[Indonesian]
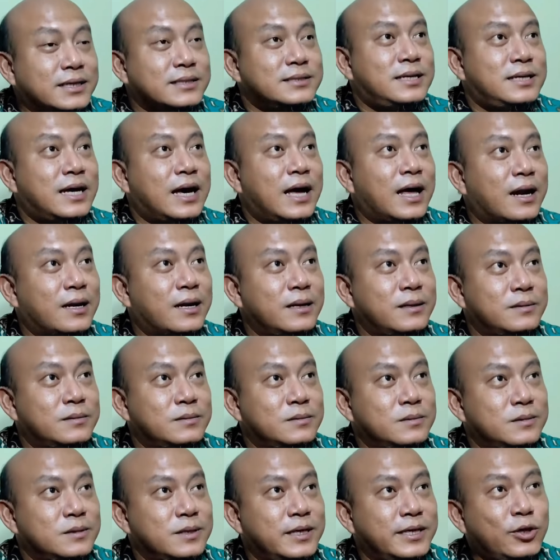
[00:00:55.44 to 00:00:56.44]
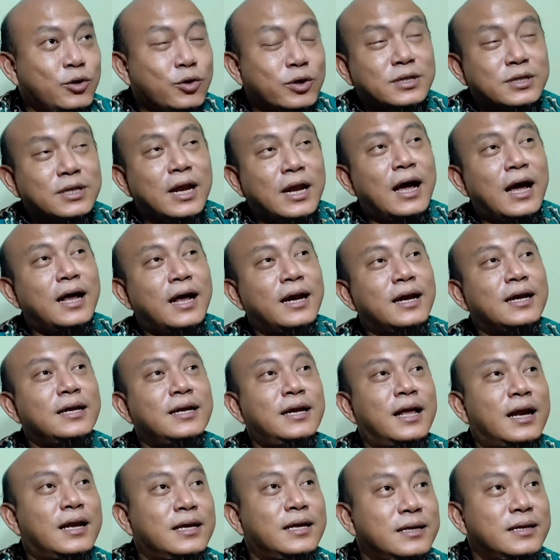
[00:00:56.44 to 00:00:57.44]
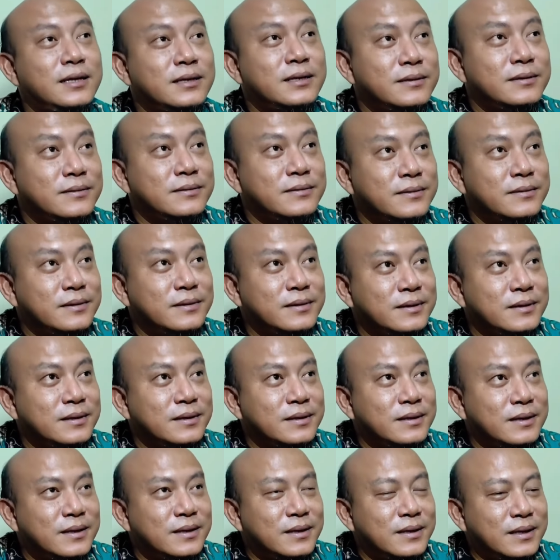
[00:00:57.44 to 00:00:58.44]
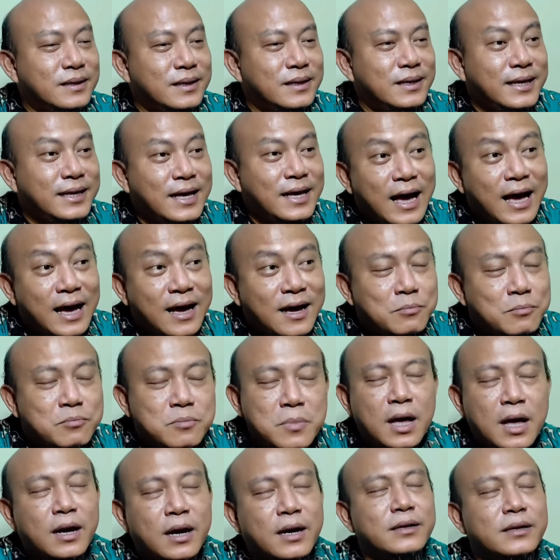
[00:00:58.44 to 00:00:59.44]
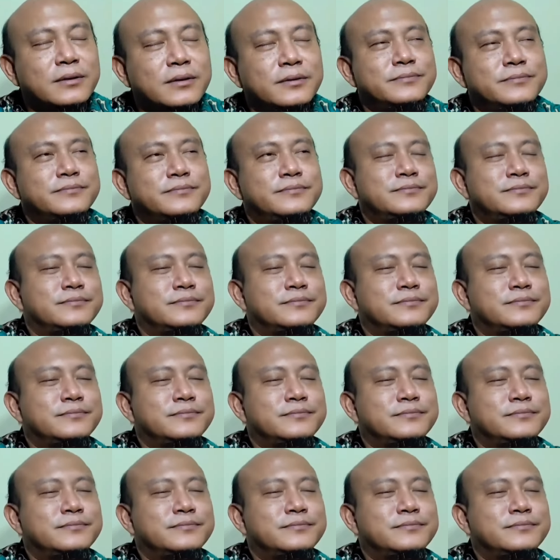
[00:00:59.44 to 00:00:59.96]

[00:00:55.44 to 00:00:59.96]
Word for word: dikejar, itu keterangan kan dari Liga Akbar. Bukan AF,